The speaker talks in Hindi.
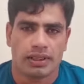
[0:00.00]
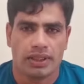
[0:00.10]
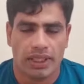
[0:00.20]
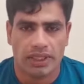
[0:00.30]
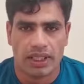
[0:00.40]

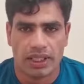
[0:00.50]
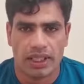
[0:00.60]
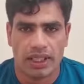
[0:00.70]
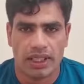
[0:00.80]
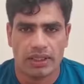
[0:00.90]
जैसा कि
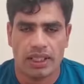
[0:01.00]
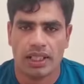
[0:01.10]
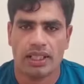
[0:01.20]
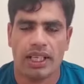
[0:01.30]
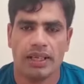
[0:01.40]

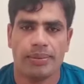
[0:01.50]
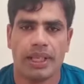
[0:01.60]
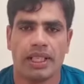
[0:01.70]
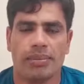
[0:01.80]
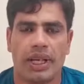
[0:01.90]
देखा जाए
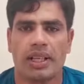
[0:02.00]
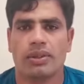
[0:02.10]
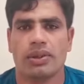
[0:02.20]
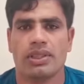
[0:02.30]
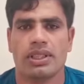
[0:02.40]
मैंने मेडल
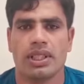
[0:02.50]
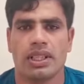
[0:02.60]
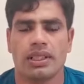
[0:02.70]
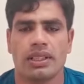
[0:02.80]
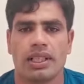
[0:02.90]
तो नहीं जीता
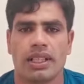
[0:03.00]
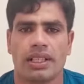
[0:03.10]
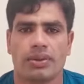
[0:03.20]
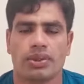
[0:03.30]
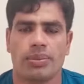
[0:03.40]

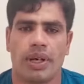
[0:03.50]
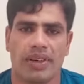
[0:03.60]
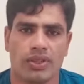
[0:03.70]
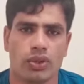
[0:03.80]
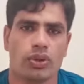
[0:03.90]
लेकिन उसके
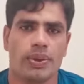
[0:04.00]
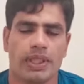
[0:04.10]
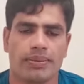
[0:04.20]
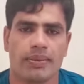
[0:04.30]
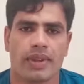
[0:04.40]
बावजूद भी
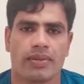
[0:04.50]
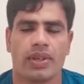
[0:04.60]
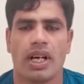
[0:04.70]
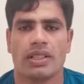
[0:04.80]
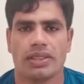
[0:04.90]

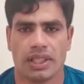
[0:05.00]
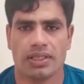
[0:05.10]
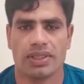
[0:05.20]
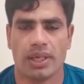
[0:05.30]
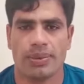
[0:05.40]
वकास जगह
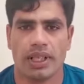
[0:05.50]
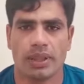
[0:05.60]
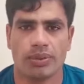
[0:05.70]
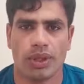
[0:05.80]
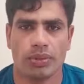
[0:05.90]
साहब ने
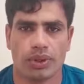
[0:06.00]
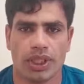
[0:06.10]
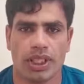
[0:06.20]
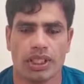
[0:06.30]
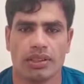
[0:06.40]
अलहमद
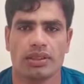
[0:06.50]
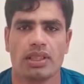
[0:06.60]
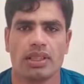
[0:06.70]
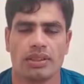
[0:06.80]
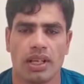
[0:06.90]
मुझे 10